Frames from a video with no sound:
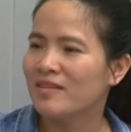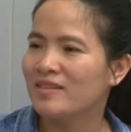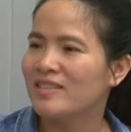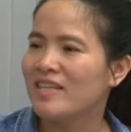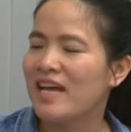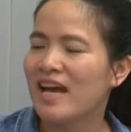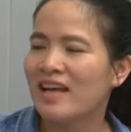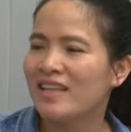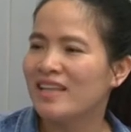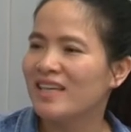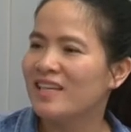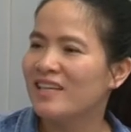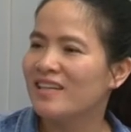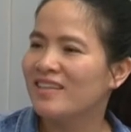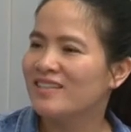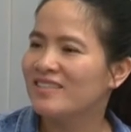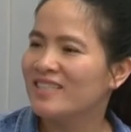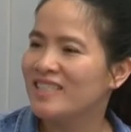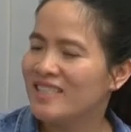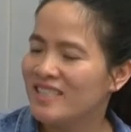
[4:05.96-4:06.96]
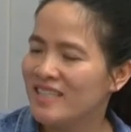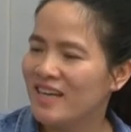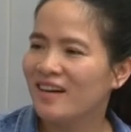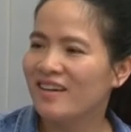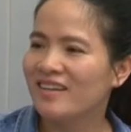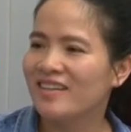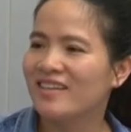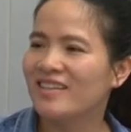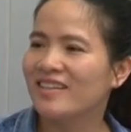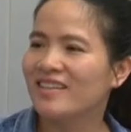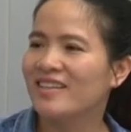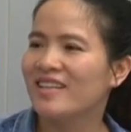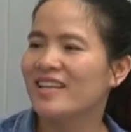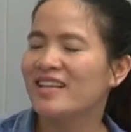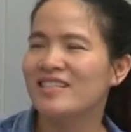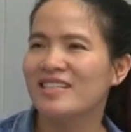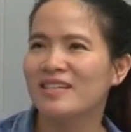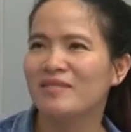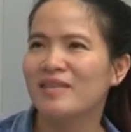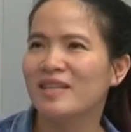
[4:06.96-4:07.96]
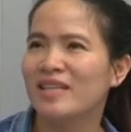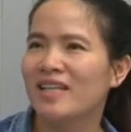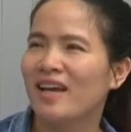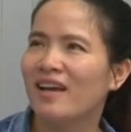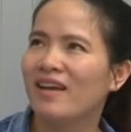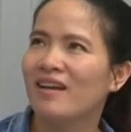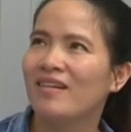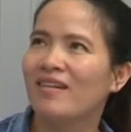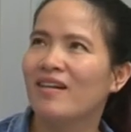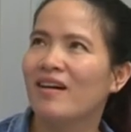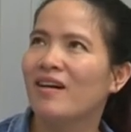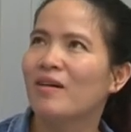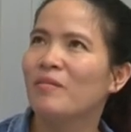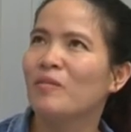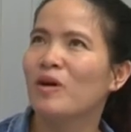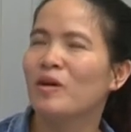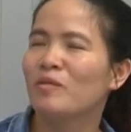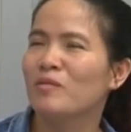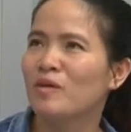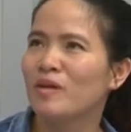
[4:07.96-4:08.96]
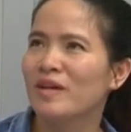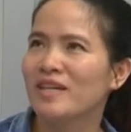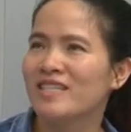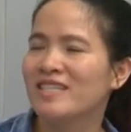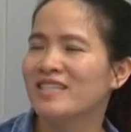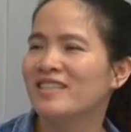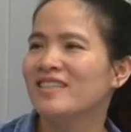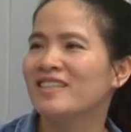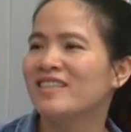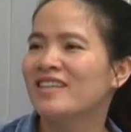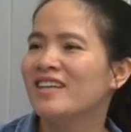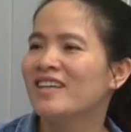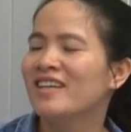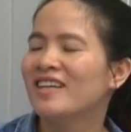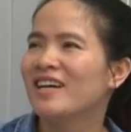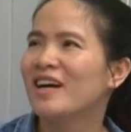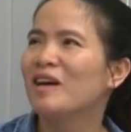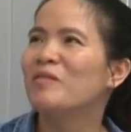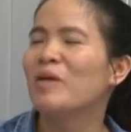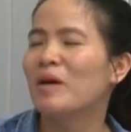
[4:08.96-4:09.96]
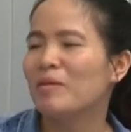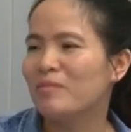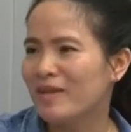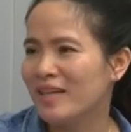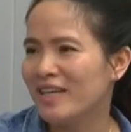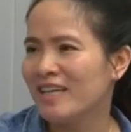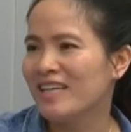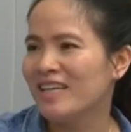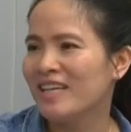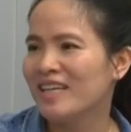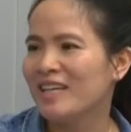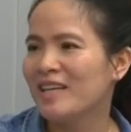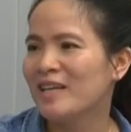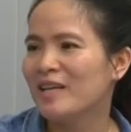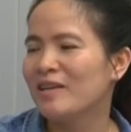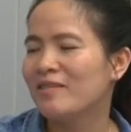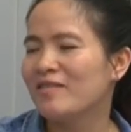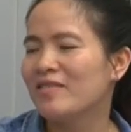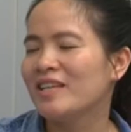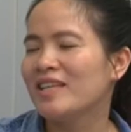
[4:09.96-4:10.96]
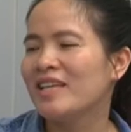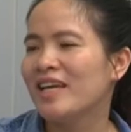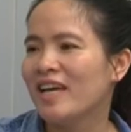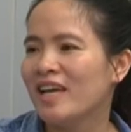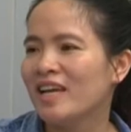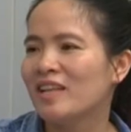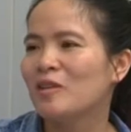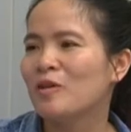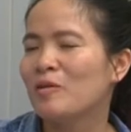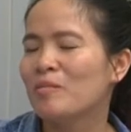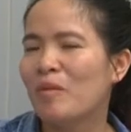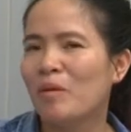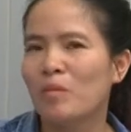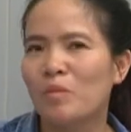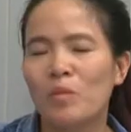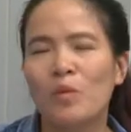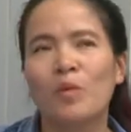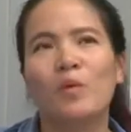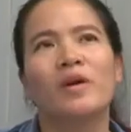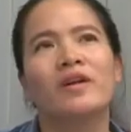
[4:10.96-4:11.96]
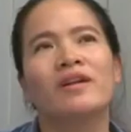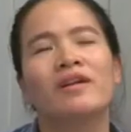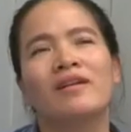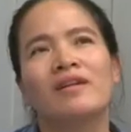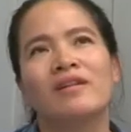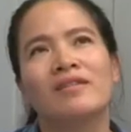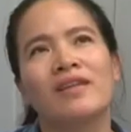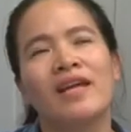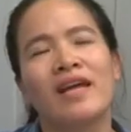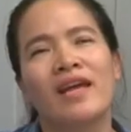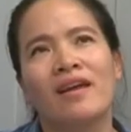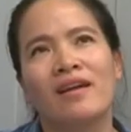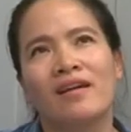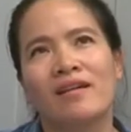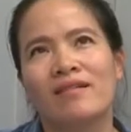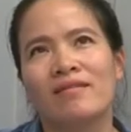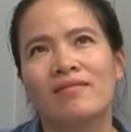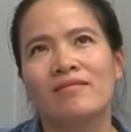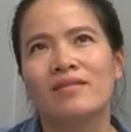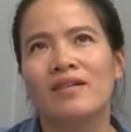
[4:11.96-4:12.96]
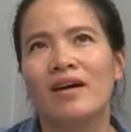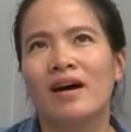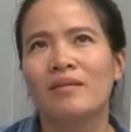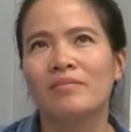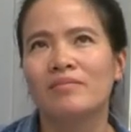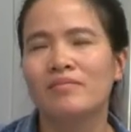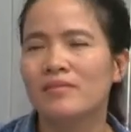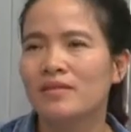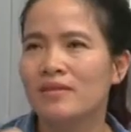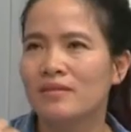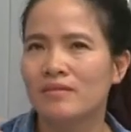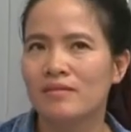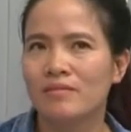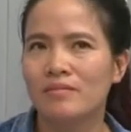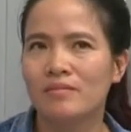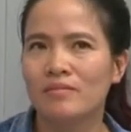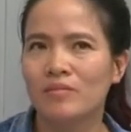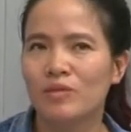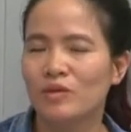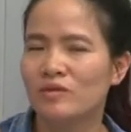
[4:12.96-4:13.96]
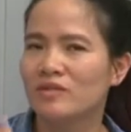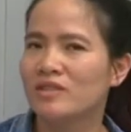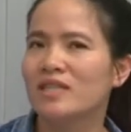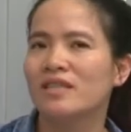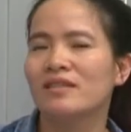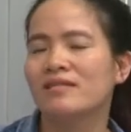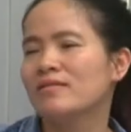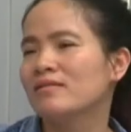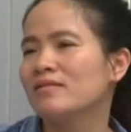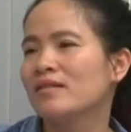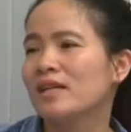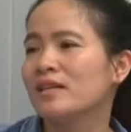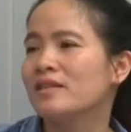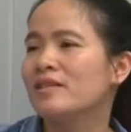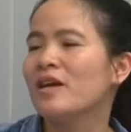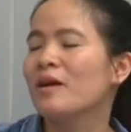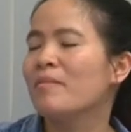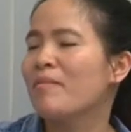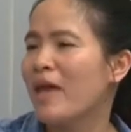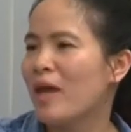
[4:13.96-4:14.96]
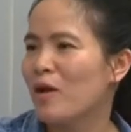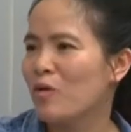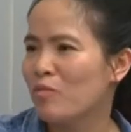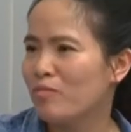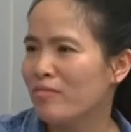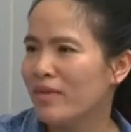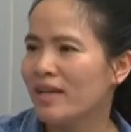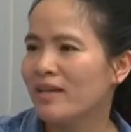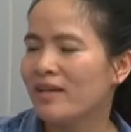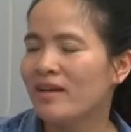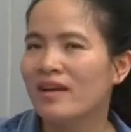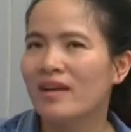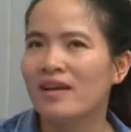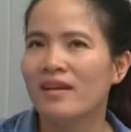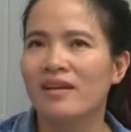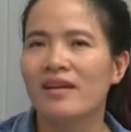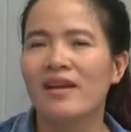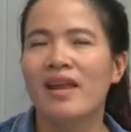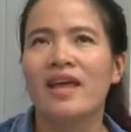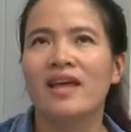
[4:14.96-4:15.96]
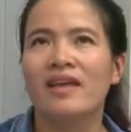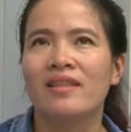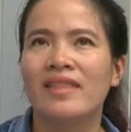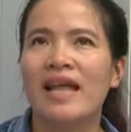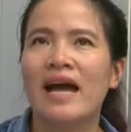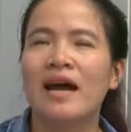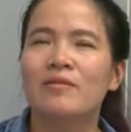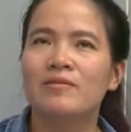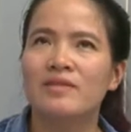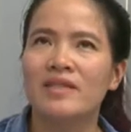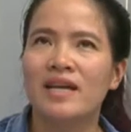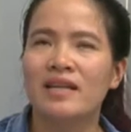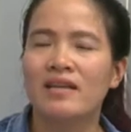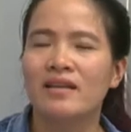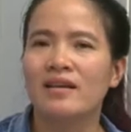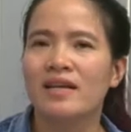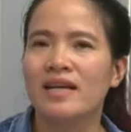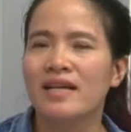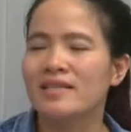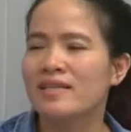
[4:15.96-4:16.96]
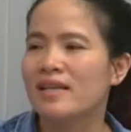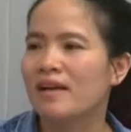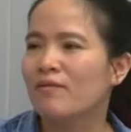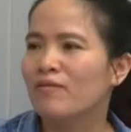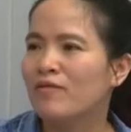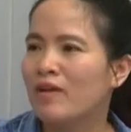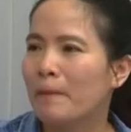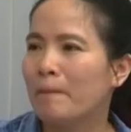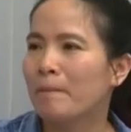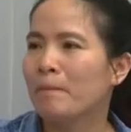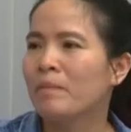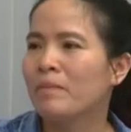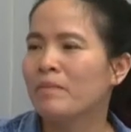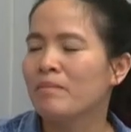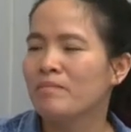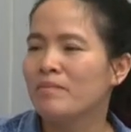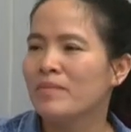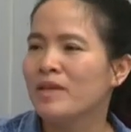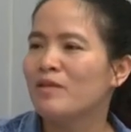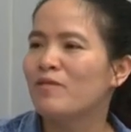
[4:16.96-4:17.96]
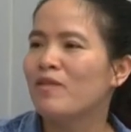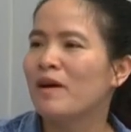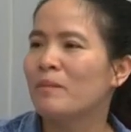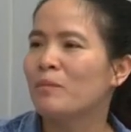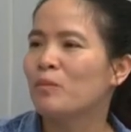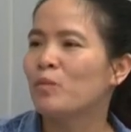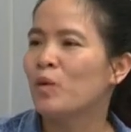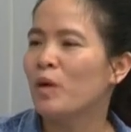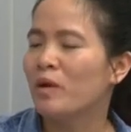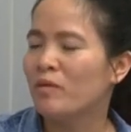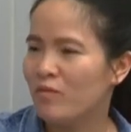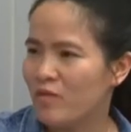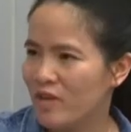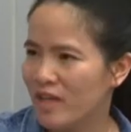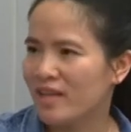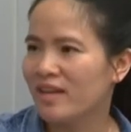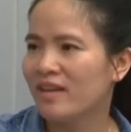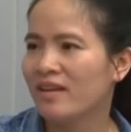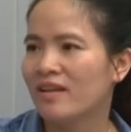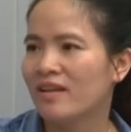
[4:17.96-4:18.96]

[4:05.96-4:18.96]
giá thì trên trời nên chính vì thế nó có một cái sự không hợp lý vì thế tôi mong muốn có thể góp một sức lực nhỏ bé của mình để tạo ra những cái sản phẩm mỹ phẩm thuần Việt